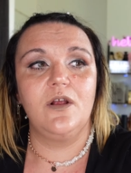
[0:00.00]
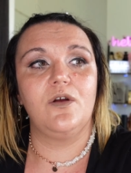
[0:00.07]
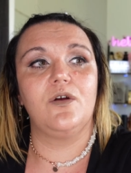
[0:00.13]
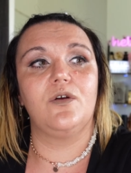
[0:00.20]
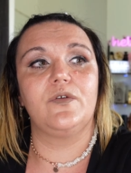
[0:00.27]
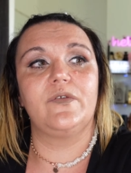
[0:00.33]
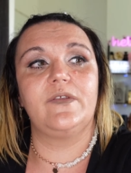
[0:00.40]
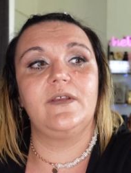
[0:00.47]

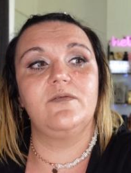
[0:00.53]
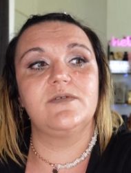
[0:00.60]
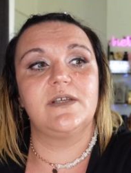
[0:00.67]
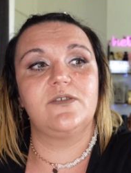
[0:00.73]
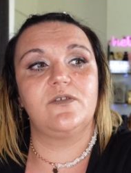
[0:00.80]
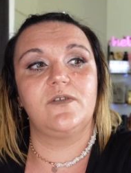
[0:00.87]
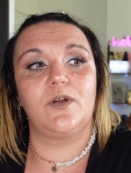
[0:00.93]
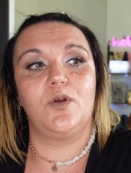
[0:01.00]
euh, si vous
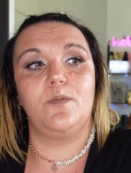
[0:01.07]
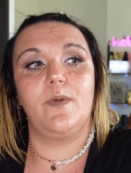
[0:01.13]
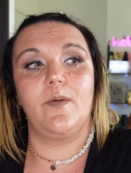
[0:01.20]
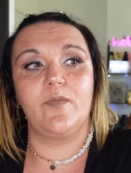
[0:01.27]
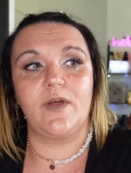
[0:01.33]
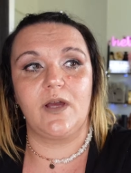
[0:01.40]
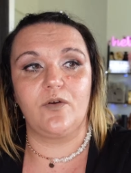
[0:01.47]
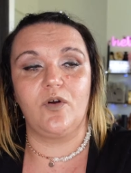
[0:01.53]
êtes dans le même
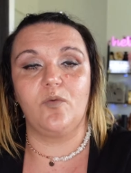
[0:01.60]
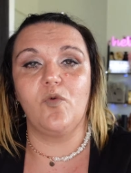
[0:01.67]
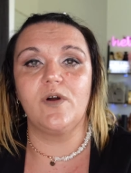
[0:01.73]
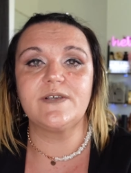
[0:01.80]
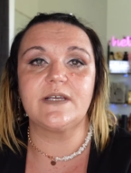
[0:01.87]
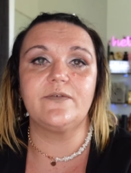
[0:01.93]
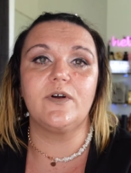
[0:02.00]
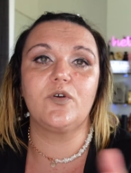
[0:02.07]
cas que moi,
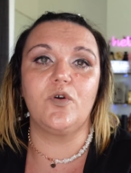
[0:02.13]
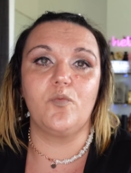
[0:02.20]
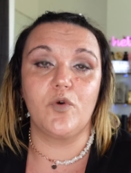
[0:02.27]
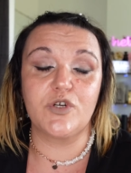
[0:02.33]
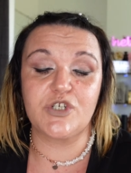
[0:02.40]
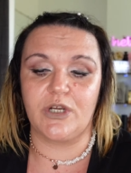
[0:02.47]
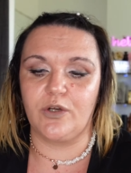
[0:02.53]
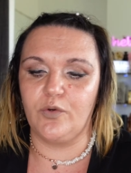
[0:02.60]
savoir que
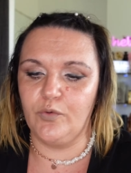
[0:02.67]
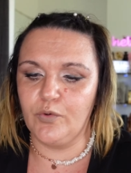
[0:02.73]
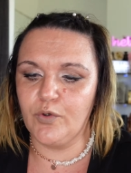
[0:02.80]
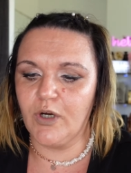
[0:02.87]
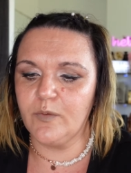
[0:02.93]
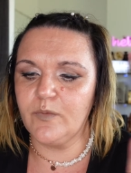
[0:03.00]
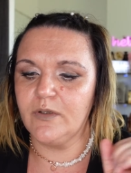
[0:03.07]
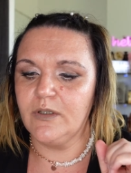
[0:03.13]
moi, j'ai un
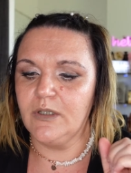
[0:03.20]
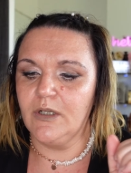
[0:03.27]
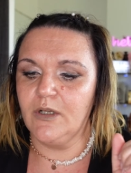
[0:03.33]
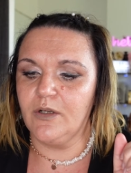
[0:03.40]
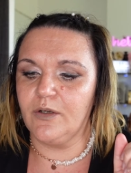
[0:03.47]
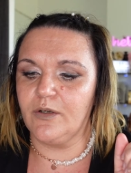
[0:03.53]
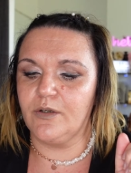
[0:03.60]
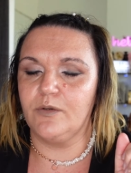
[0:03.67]
glucome,
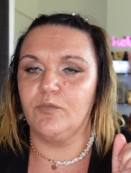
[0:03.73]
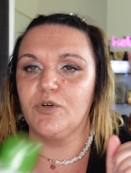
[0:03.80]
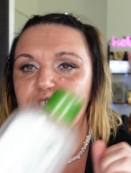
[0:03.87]
euh, moi,